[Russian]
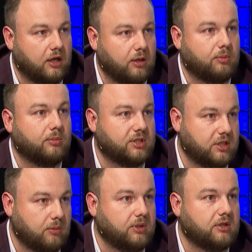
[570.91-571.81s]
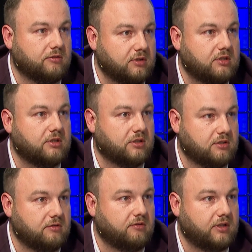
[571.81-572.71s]
либо масштабировать,
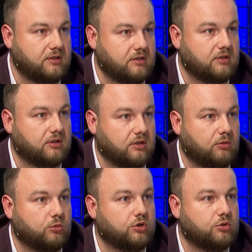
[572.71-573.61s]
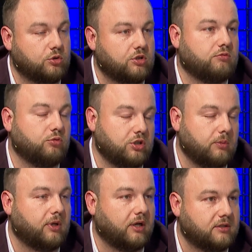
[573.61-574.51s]
развивать э, уже существующие
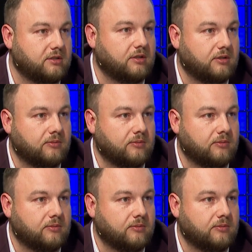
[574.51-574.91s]
практики.